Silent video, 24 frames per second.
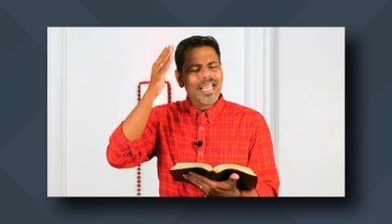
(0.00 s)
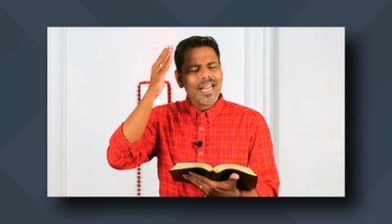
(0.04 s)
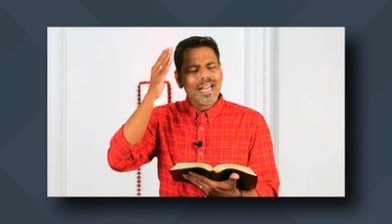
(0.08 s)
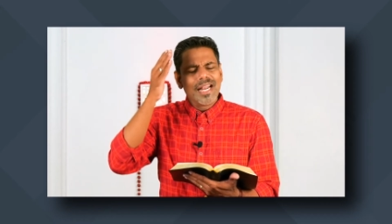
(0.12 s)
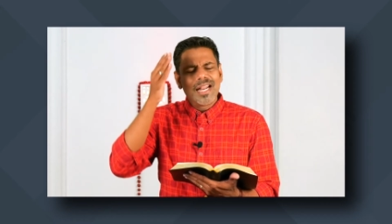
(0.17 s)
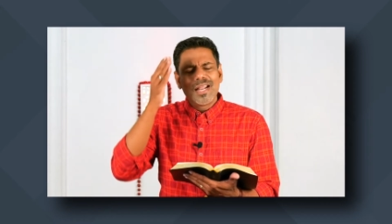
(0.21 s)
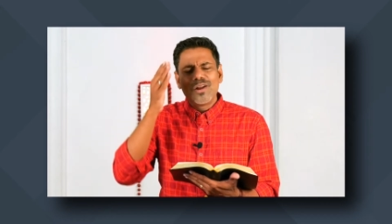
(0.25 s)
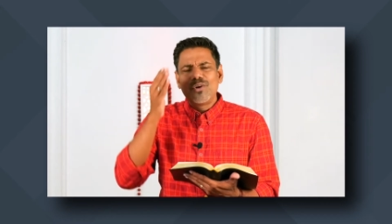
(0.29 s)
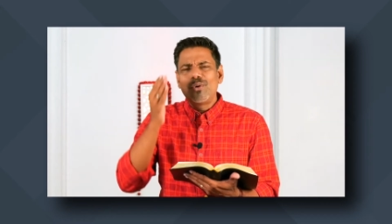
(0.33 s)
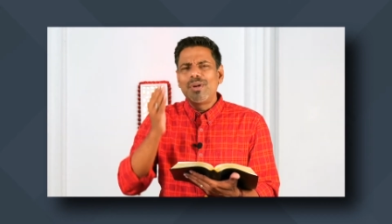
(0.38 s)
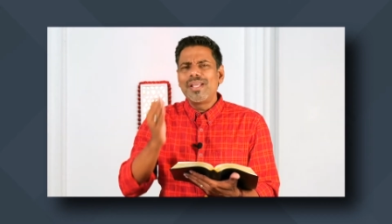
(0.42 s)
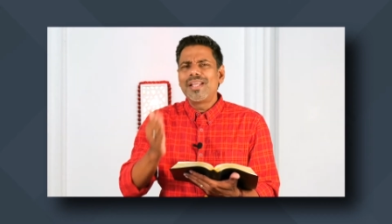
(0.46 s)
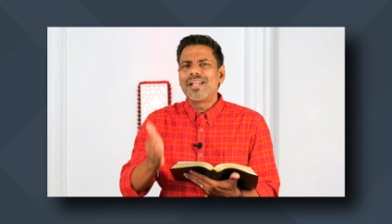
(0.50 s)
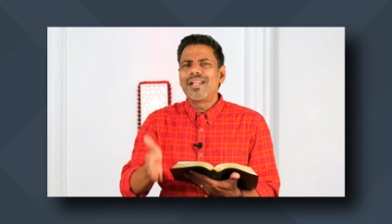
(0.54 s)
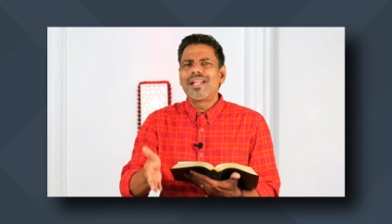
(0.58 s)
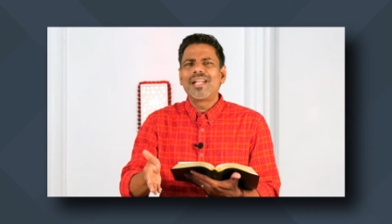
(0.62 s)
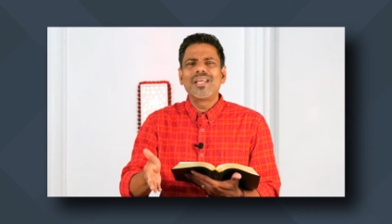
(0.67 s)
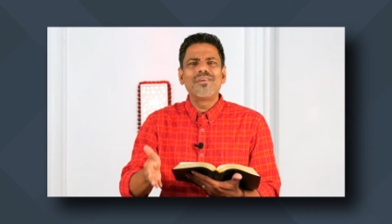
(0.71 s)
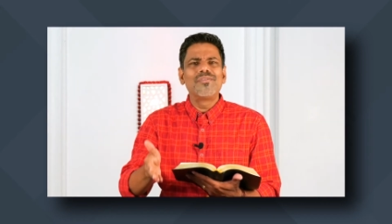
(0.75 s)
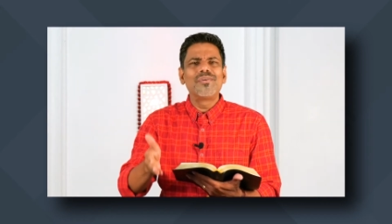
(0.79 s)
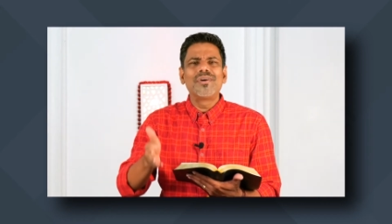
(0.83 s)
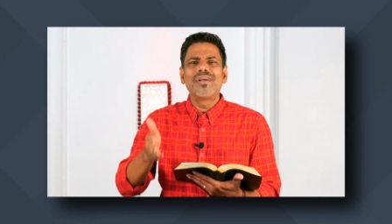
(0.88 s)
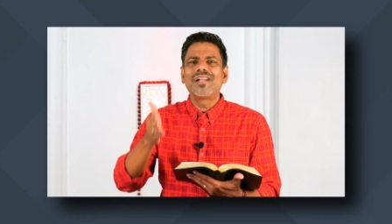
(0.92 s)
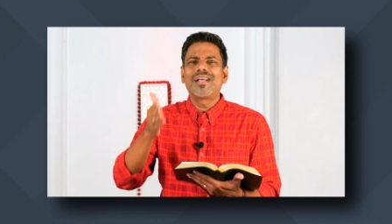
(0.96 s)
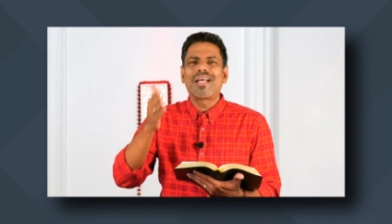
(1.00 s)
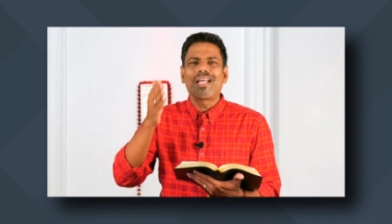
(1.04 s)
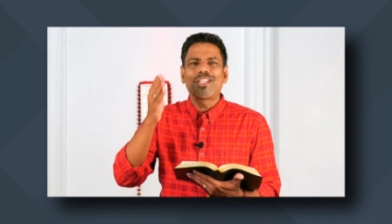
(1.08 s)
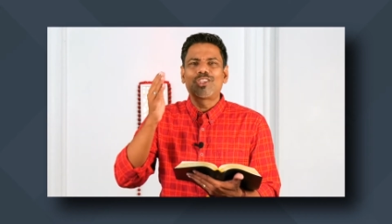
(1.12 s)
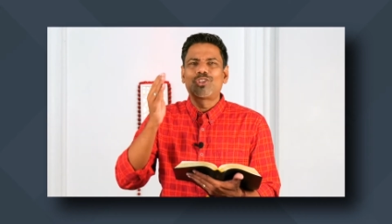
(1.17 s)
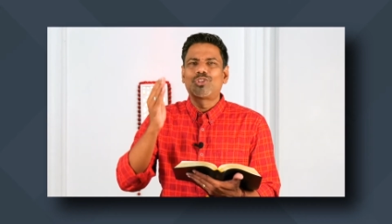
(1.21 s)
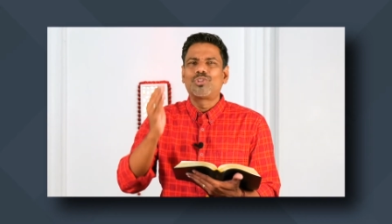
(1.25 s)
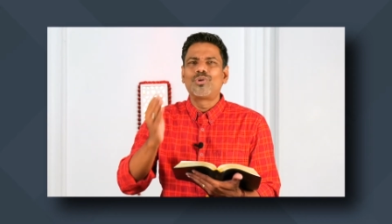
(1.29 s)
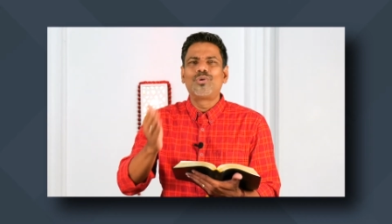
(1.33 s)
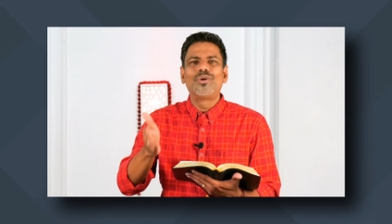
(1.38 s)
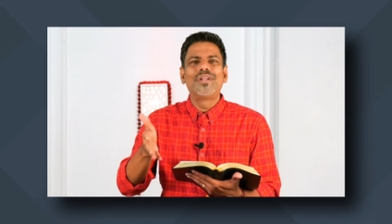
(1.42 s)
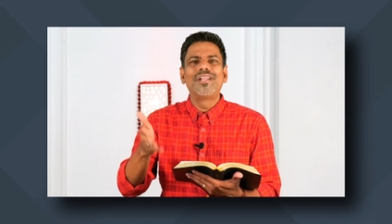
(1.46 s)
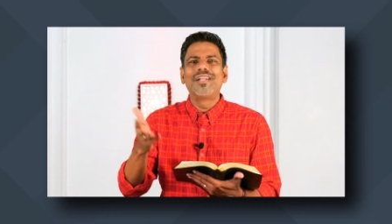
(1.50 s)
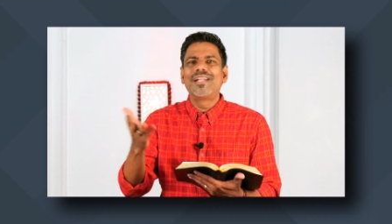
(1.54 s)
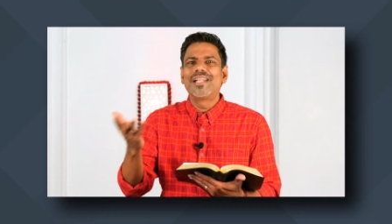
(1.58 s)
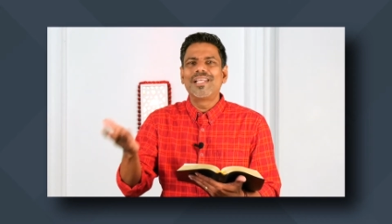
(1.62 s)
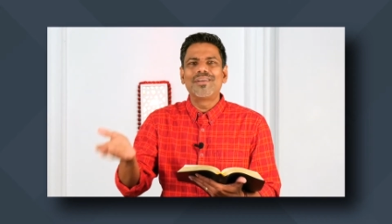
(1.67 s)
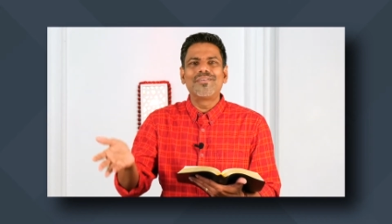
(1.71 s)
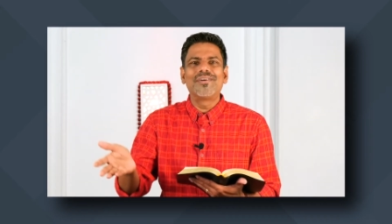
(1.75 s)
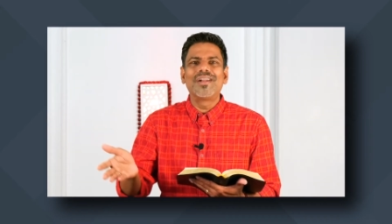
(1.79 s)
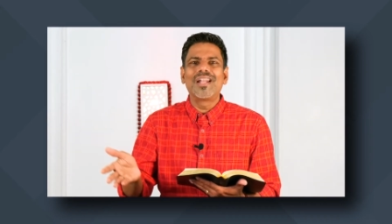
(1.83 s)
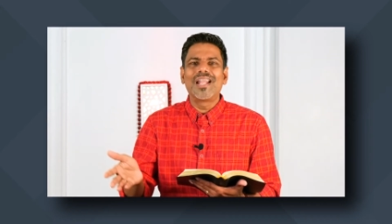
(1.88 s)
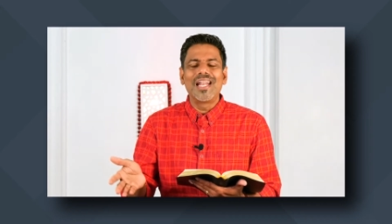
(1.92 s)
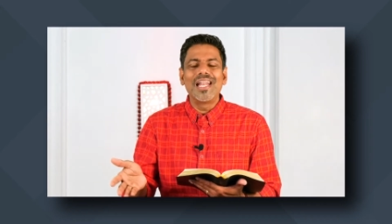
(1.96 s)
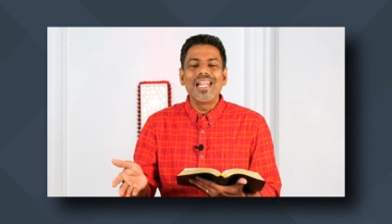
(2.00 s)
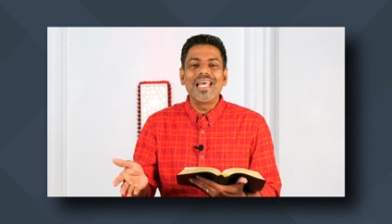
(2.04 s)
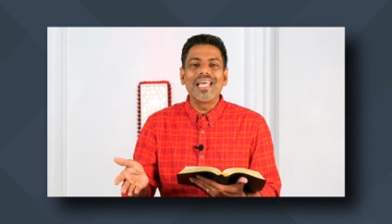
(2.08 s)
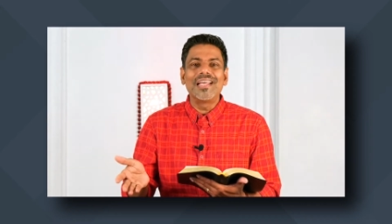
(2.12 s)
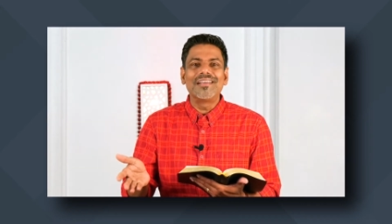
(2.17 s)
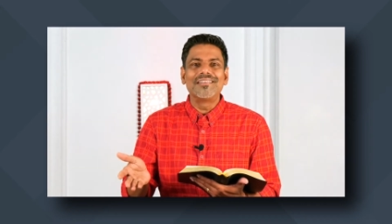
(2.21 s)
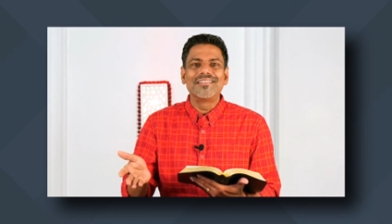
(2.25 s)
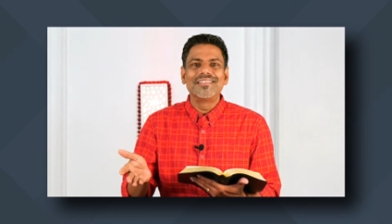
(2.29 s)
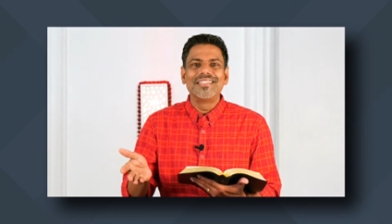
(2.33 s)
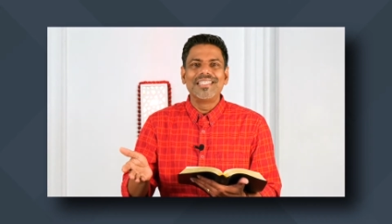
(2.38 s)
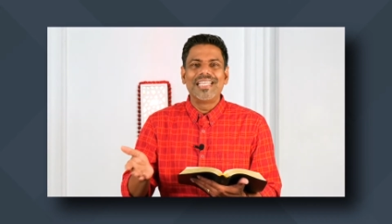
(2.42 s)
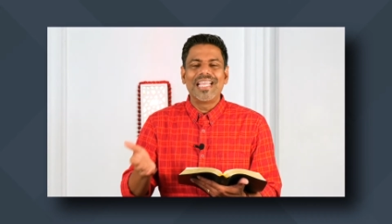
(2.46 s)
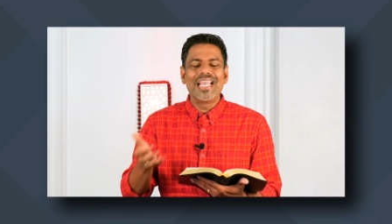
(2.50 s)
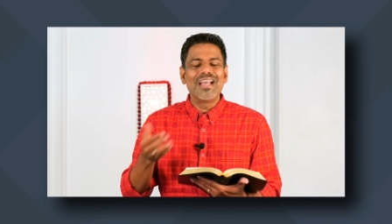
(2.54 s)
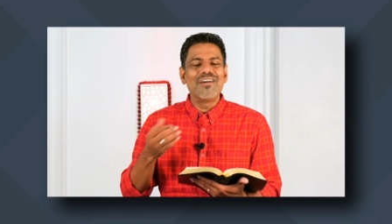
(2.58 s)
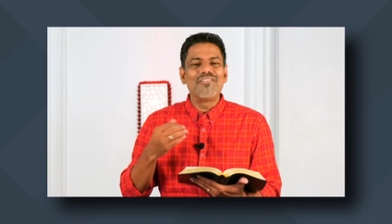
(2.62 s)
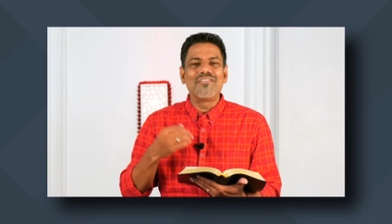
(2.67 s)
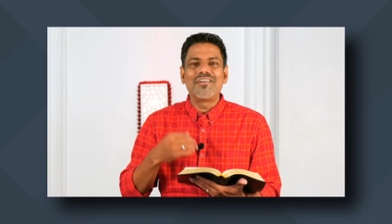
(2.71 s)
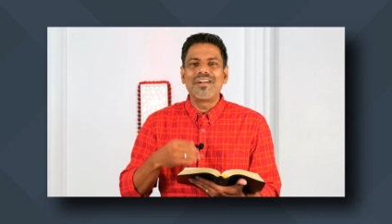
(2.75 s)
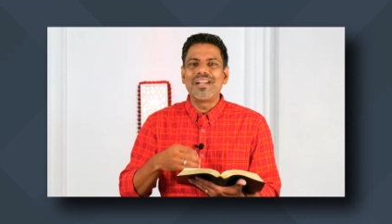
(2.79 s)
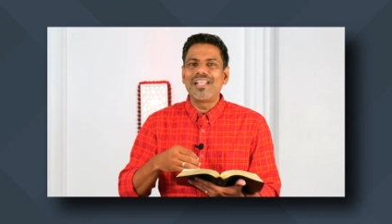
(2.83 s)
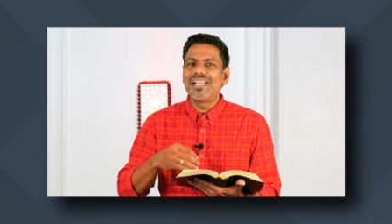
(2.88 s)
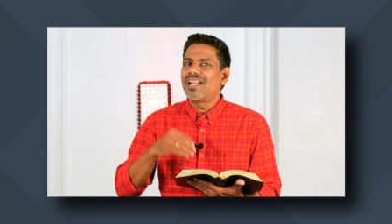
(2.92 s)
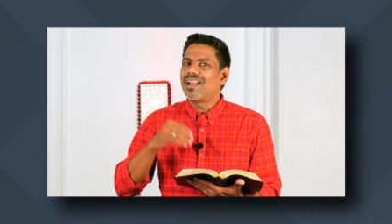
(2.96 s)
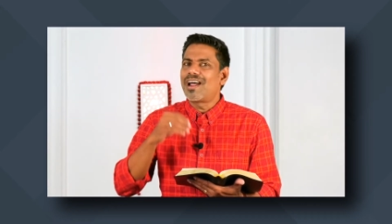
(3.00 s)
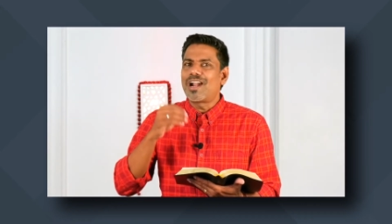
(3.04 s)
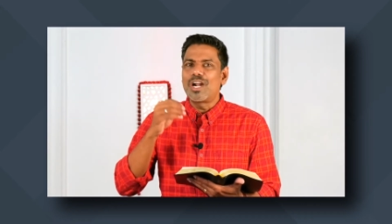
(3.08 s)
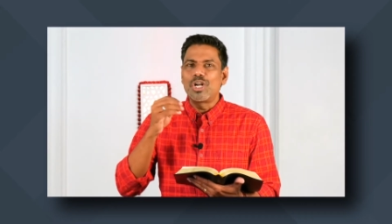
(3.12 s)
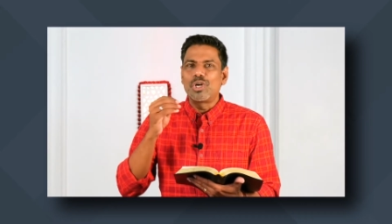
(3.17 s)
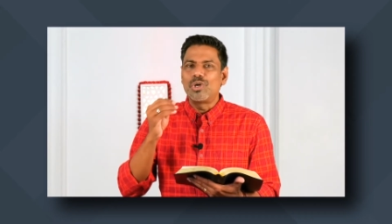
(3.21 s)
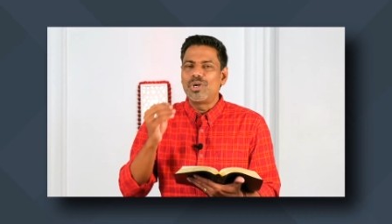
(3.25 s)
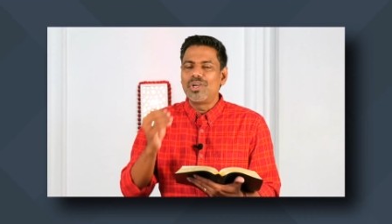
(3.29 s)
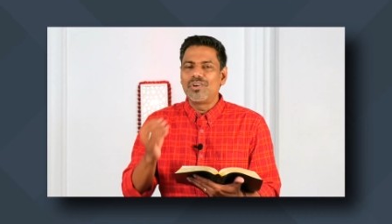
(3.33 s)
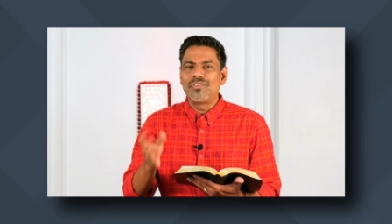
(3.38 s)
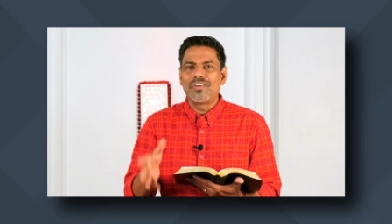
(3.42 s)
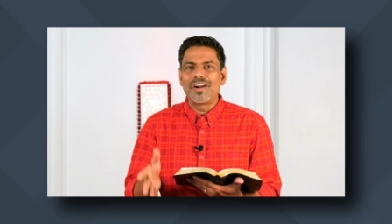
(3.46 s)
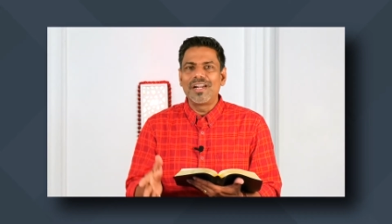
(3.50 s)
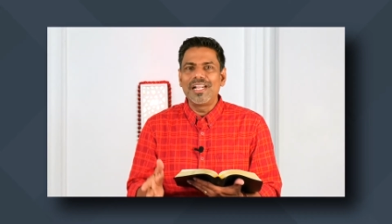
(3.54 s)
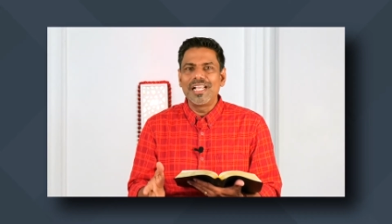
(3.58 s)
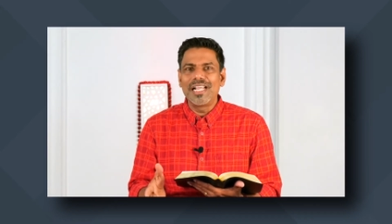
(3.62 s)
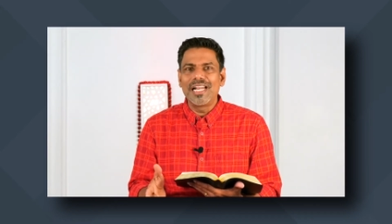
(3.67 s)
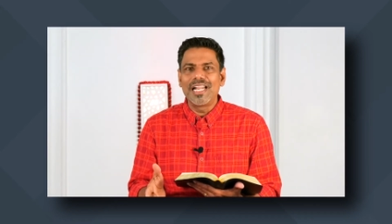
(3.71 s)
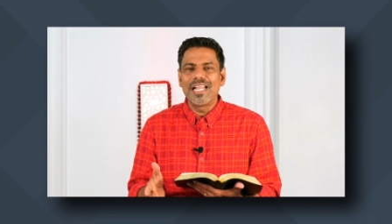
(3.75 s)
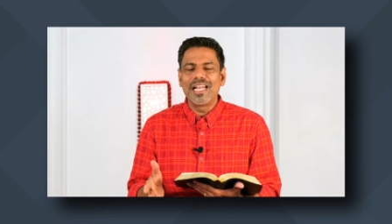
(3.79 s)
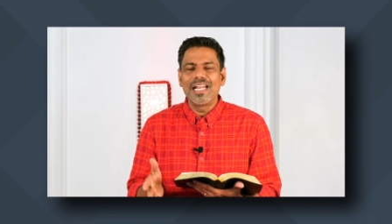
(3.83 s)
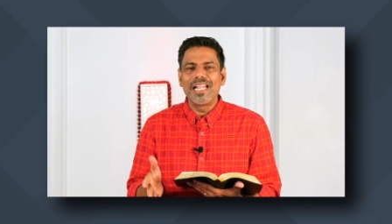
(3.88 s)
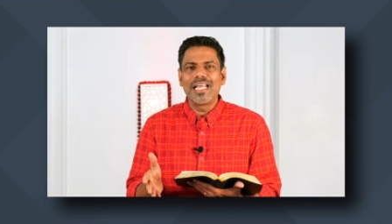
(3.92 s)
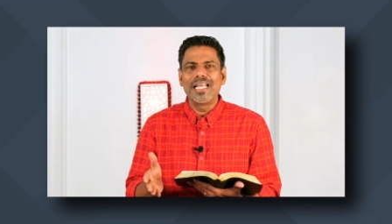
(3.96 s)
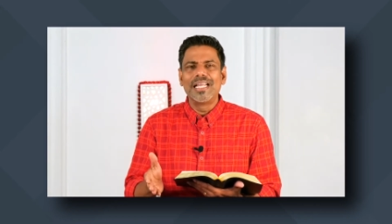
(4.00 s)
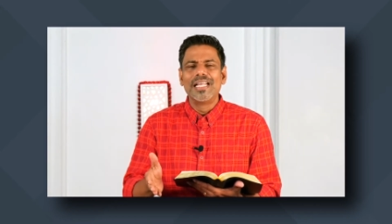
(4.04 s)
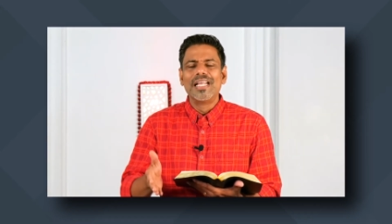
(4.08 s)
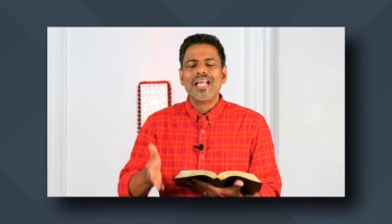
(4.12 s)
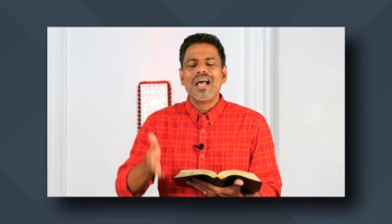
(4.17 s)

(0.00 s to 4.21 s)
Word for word: என்னுடைய நினைவுகள் கத்தருடைய நினைவுகள் அல்ல என் வழிகள் ஆண்டுடைய வழிகள் அல்ல